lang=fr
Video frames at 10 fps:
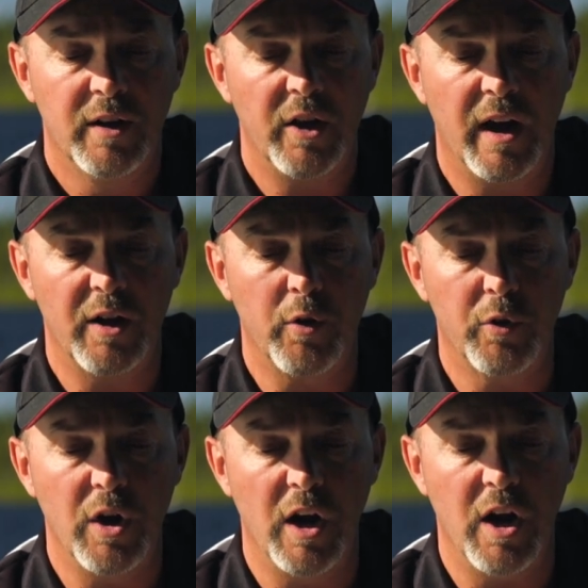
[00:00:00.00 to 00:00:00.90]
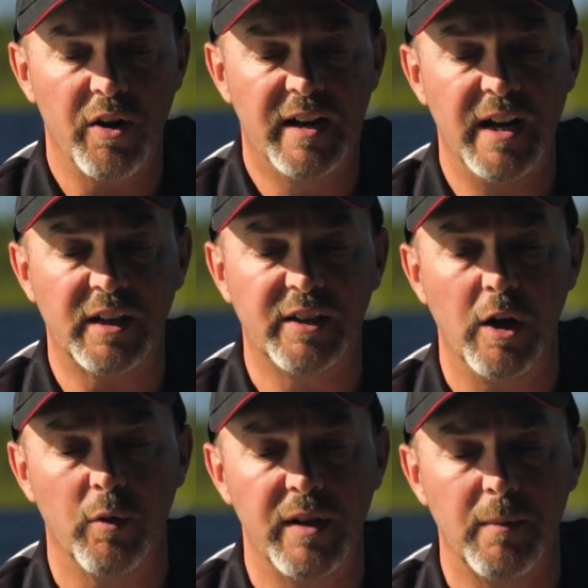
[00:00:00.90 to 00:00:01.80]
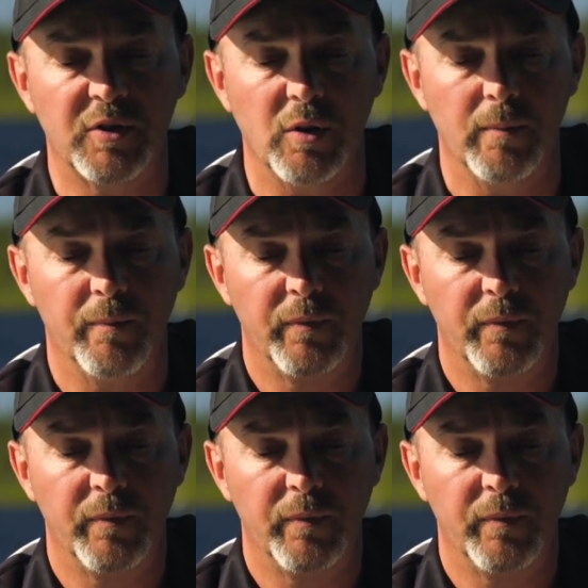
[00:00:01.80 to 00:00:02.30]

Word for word: que rencontre le leur glisse le long de l'hameçon.